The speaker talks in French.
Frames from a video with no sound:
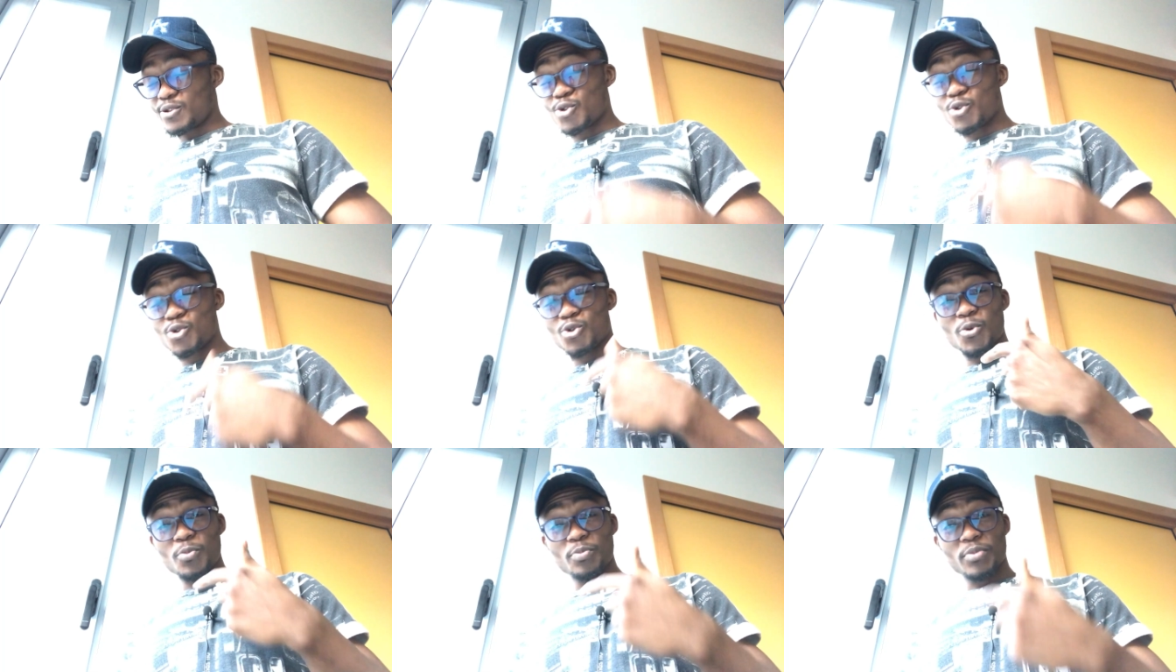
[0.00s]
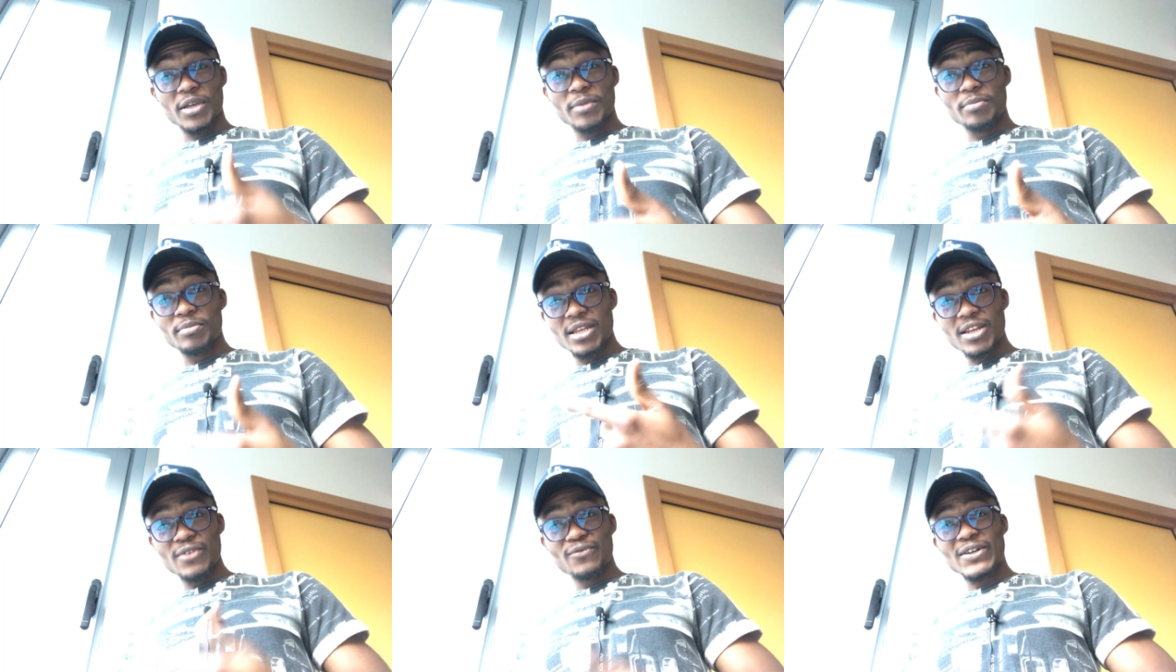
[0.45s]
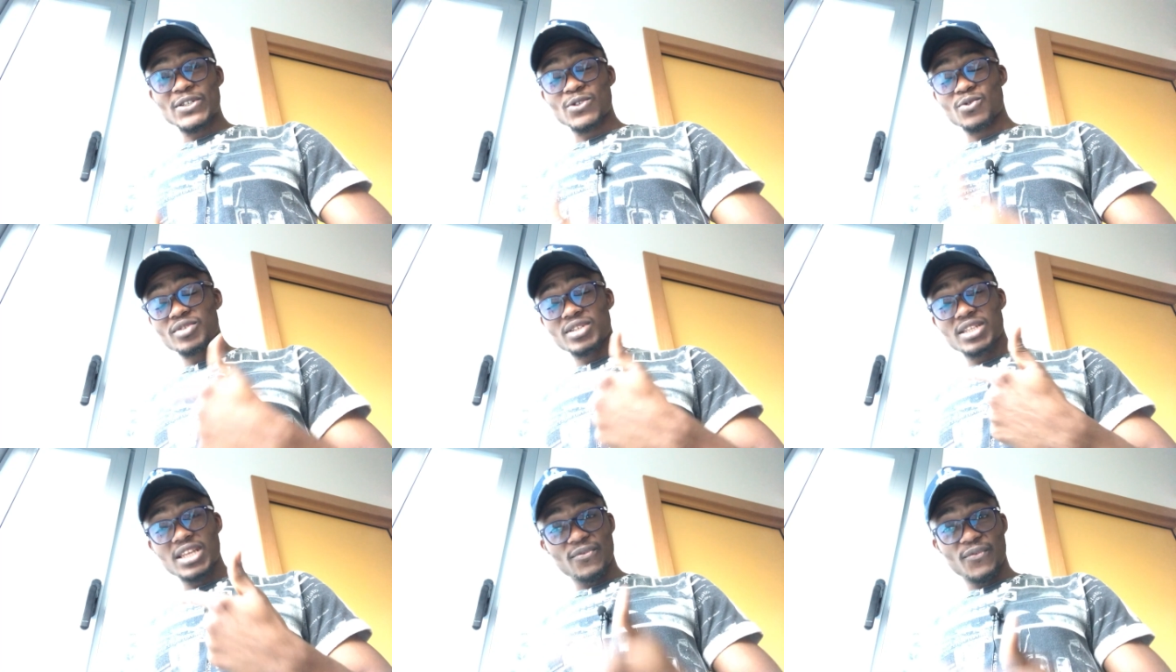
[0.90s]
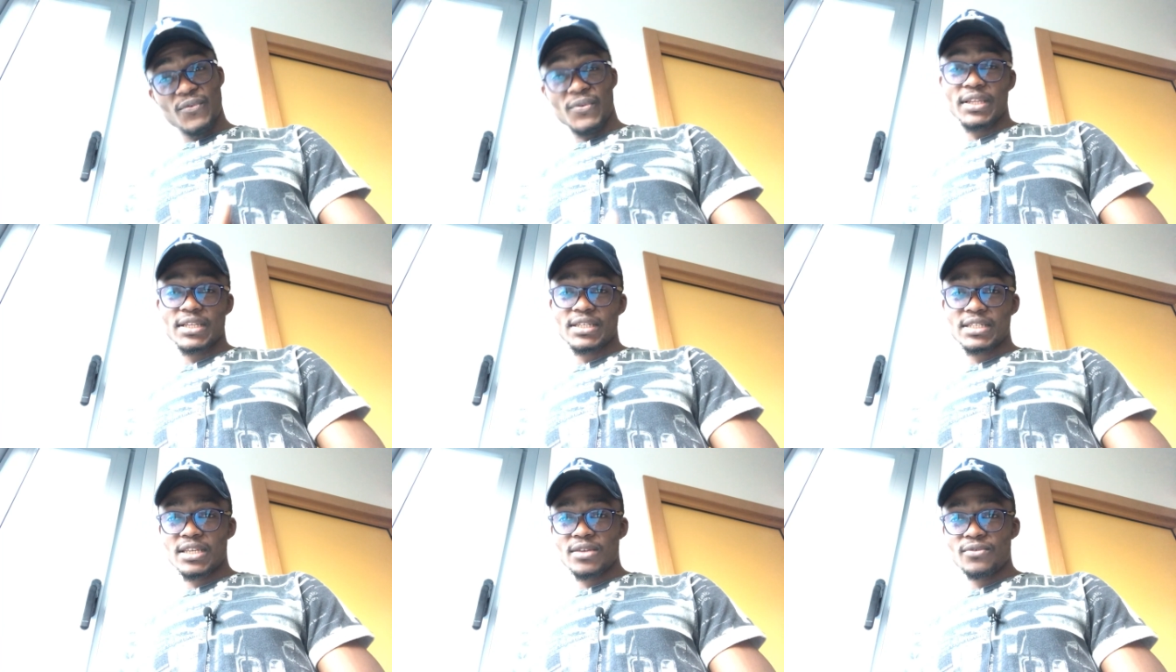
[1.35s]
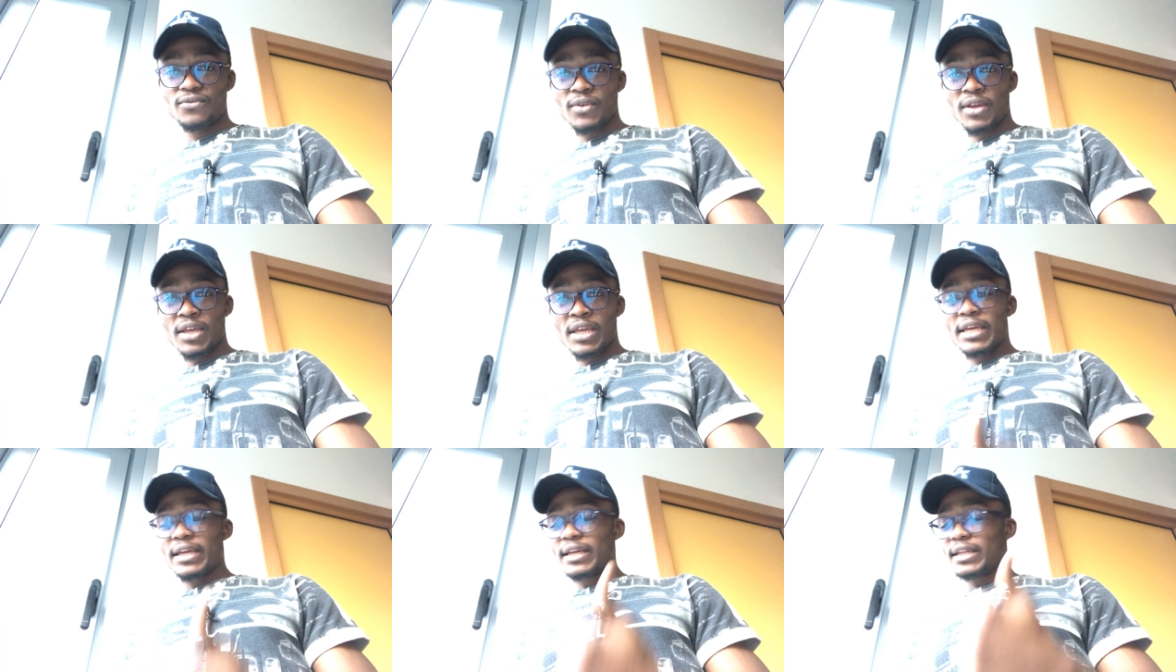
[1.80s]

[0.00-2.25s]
supprimer de façon définitive